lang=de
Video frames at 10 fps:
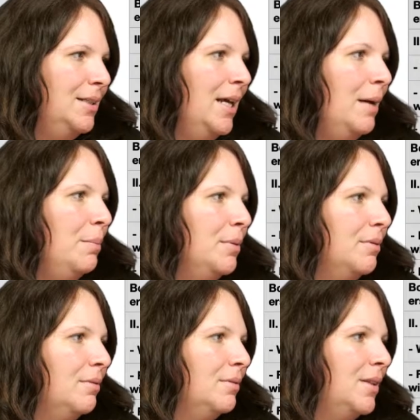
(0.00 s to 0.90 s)
ich habe
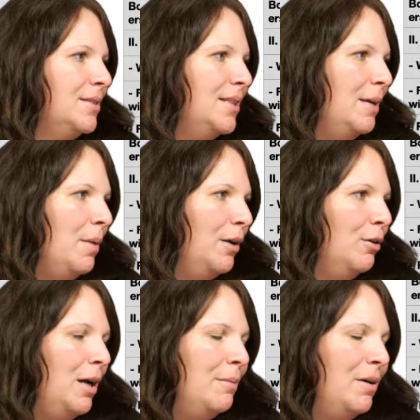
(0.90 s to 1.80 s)
das Thema
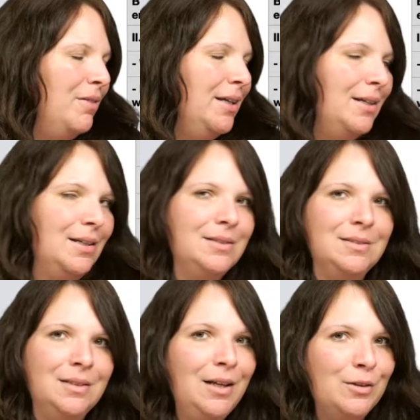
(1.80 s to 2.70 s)
noch einmal
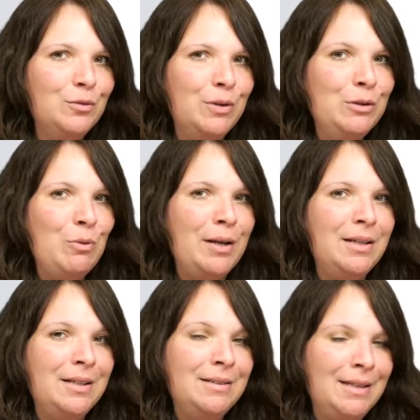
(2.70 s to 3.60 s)
weggelassen. Ne? Also wenn du eine
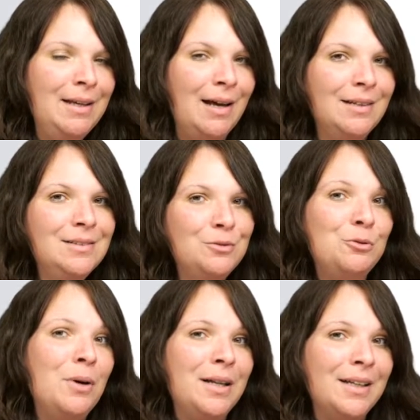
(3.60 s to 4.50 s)
Idee hast
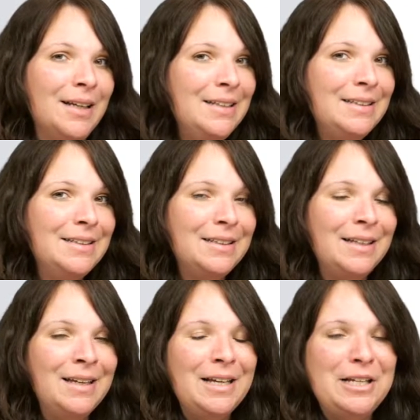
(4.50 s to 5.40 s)
für ein richtig
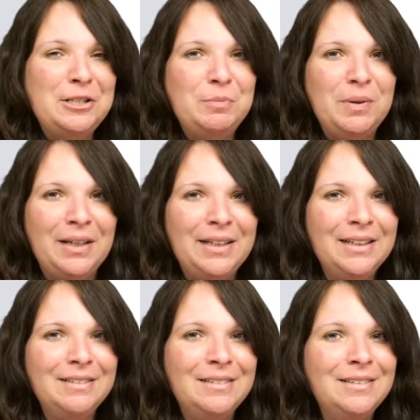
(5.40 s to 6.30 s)

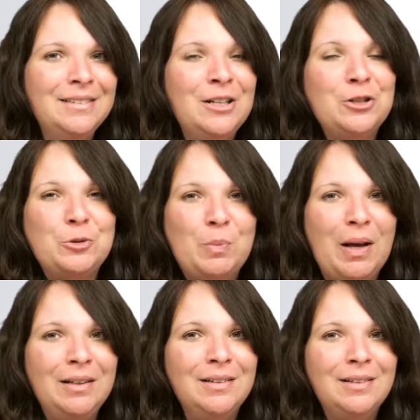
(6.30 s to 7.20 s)
inspirierendes,
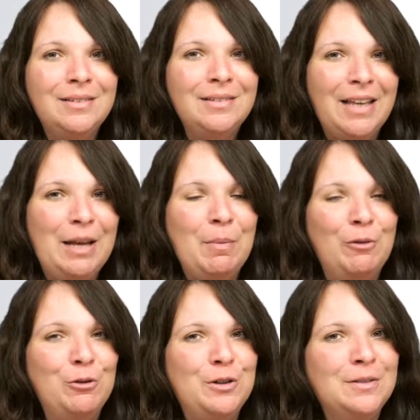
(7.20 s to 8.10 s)
spannendes
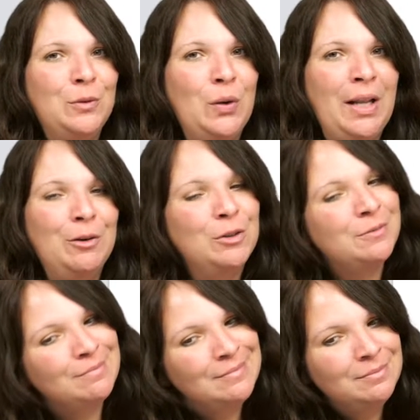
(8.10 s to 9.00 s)
Thema für diesen
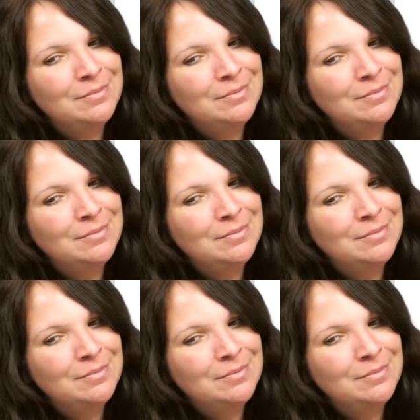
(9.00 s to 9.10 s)
Online-Kurs,